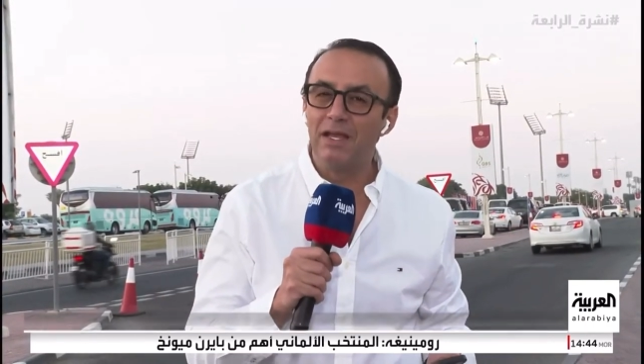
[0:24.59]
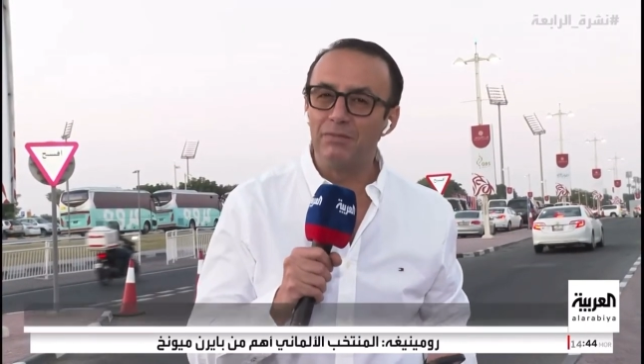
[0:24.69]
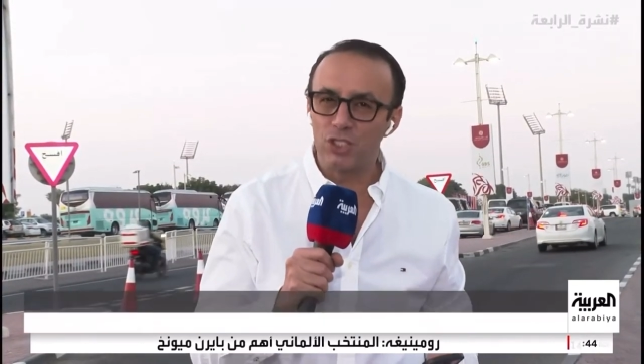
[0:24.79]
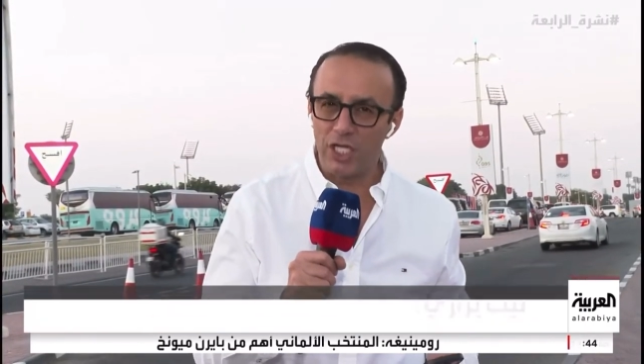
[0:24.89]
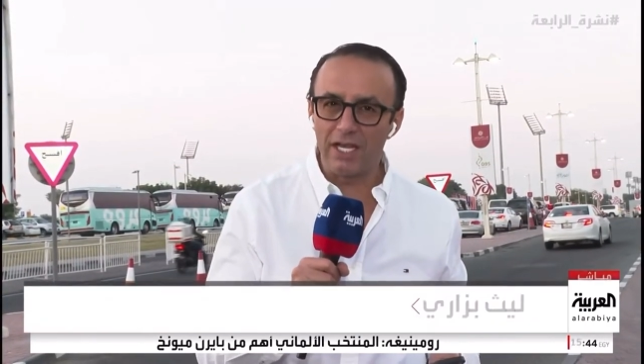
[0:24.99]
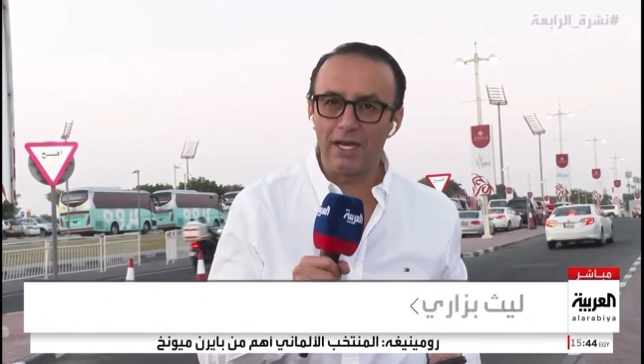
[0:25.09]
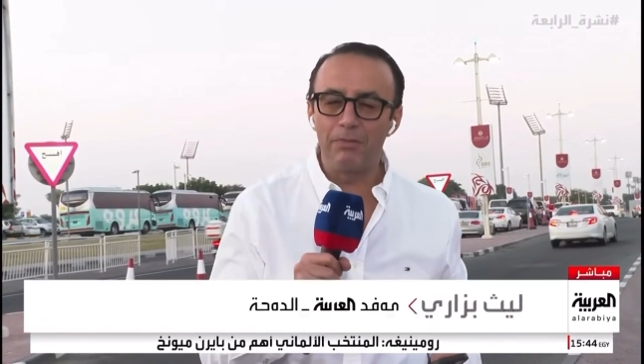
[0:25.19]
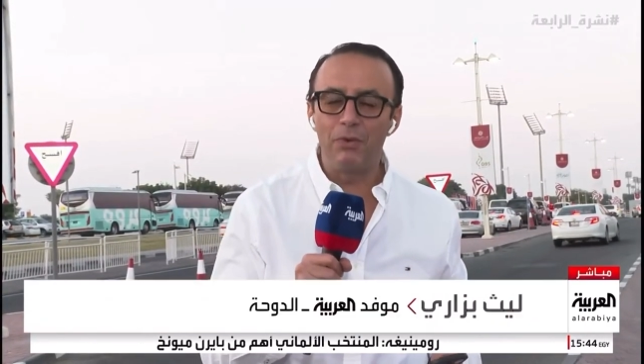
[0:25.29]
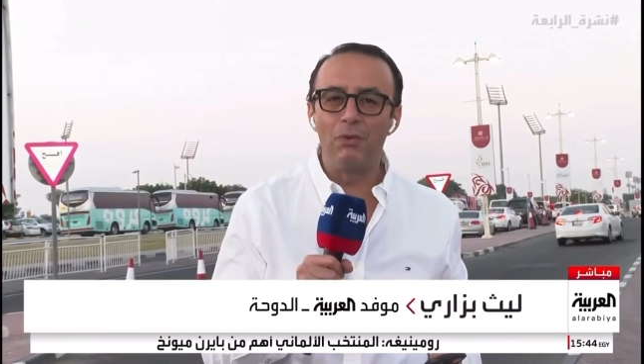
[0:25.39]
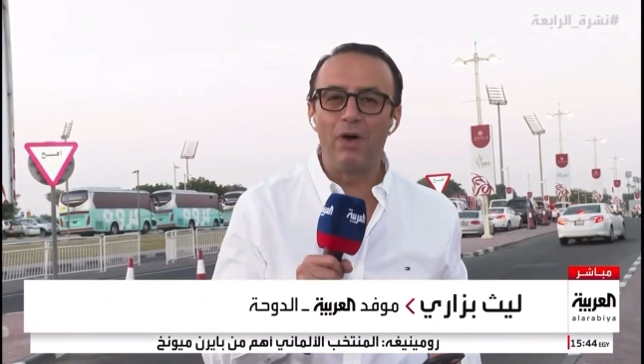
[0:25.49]
مشيرب
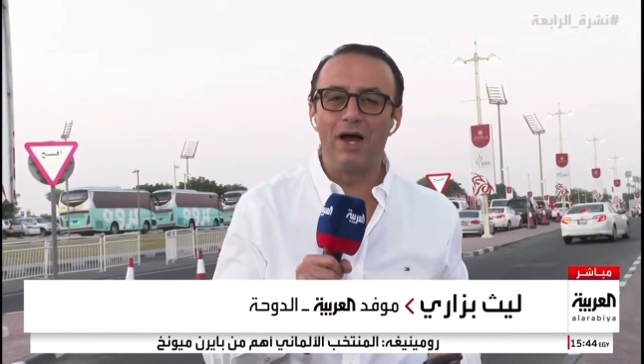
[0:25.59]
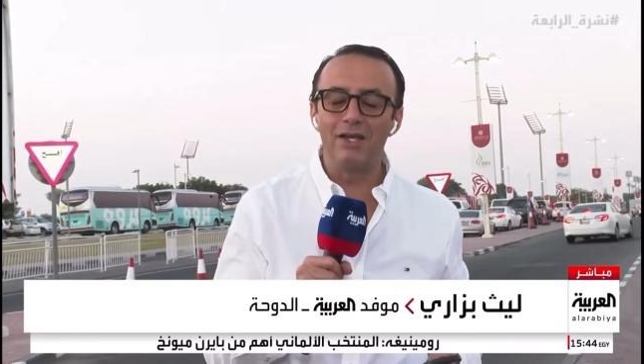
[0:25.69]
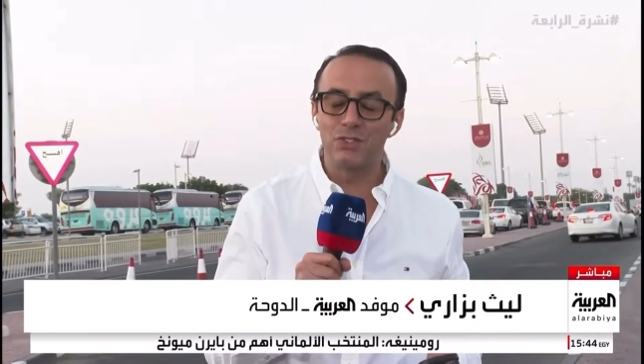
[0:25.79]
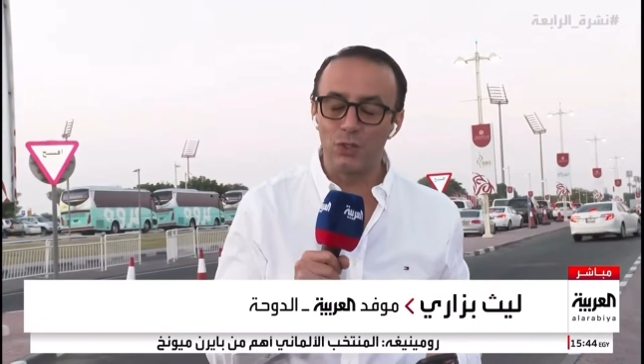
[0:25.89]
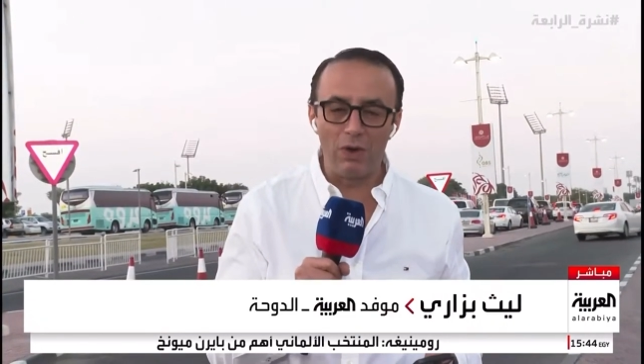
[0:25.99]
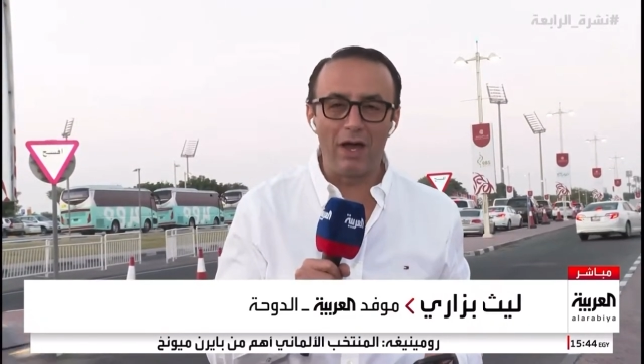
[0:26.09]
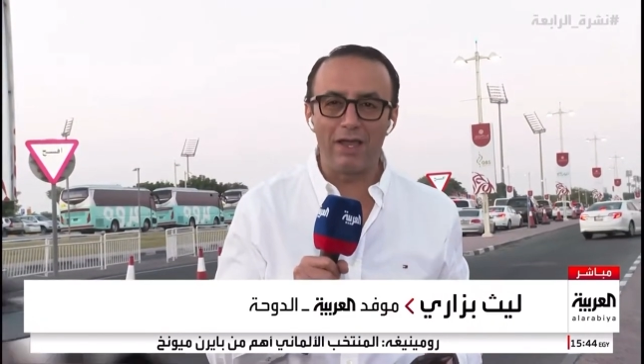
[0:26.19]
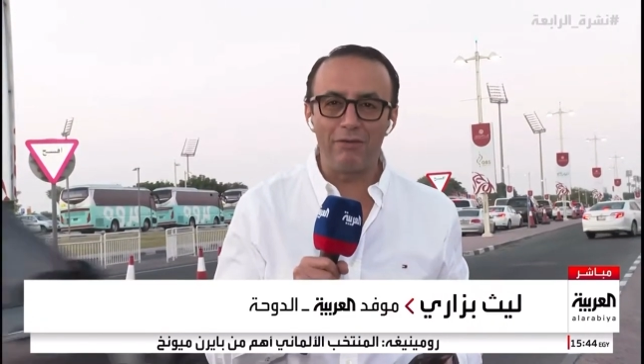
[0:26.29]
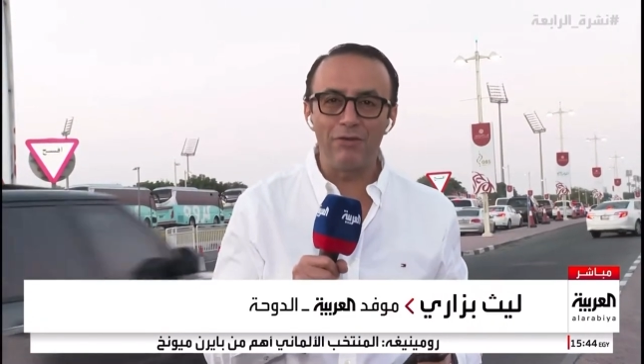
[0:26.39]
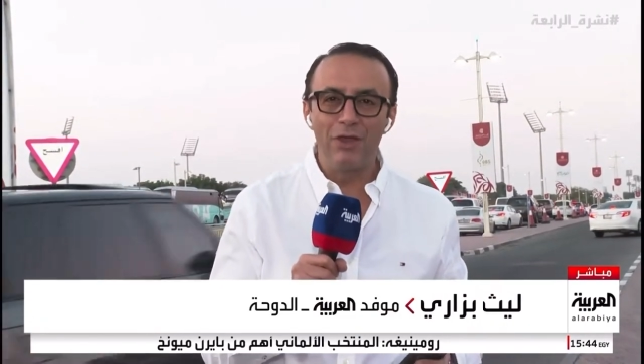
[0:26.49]
وسوق واقف